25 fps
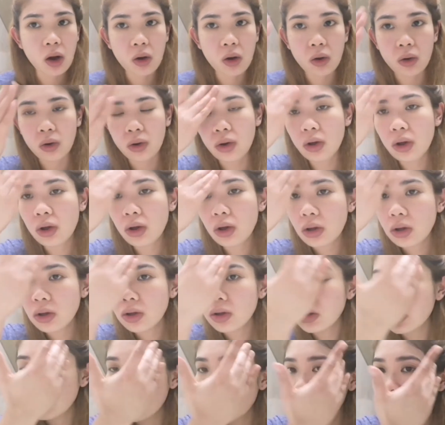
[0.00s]
ako.
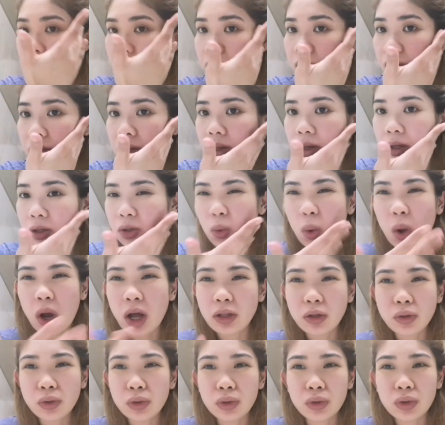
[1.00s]
Ayan, kung
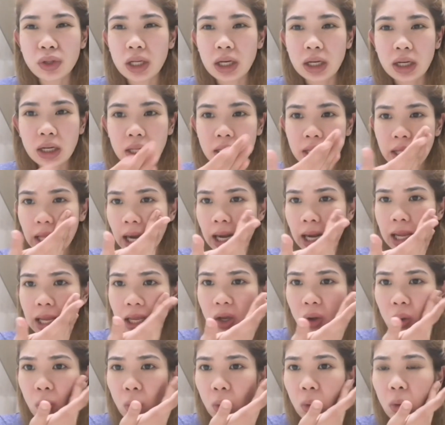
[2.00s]
ano yung trinatry
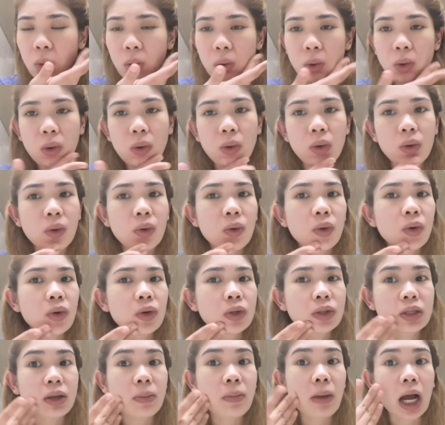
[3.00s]
ko,
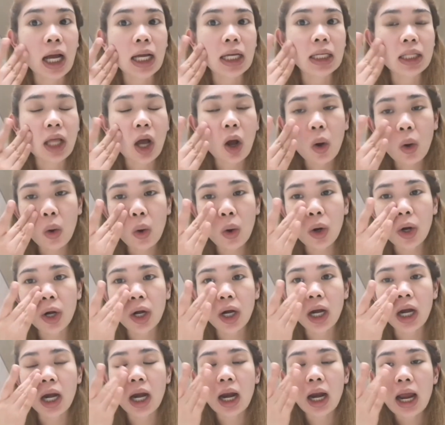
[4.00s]
na makita ko,
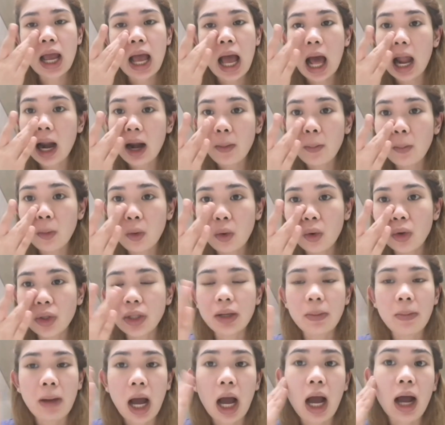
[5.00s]
or alam ko
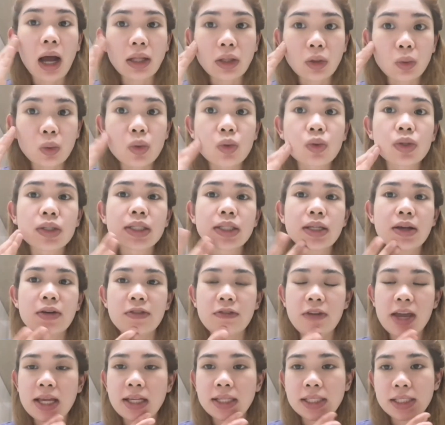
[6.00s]
na makakatulong sa
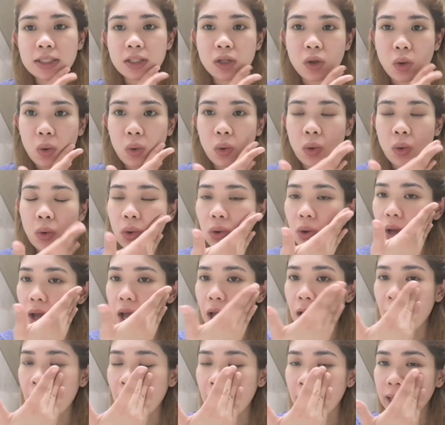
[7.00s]
face ko.
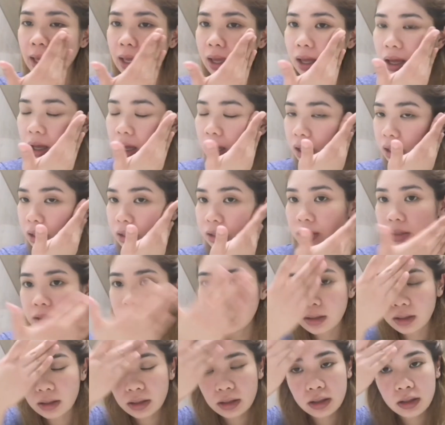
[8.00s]
Ayan.
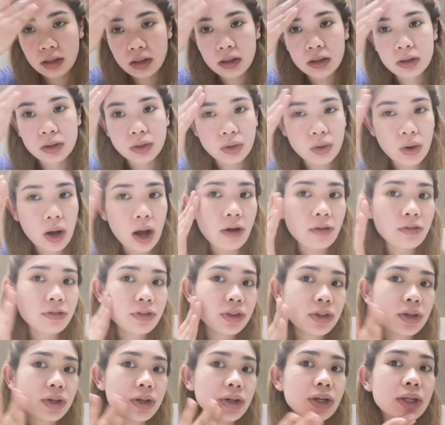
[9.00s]
So,
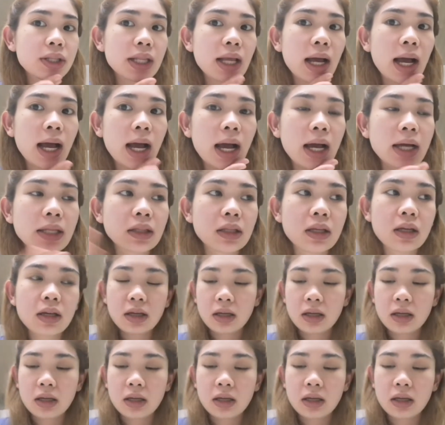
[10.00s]
after that,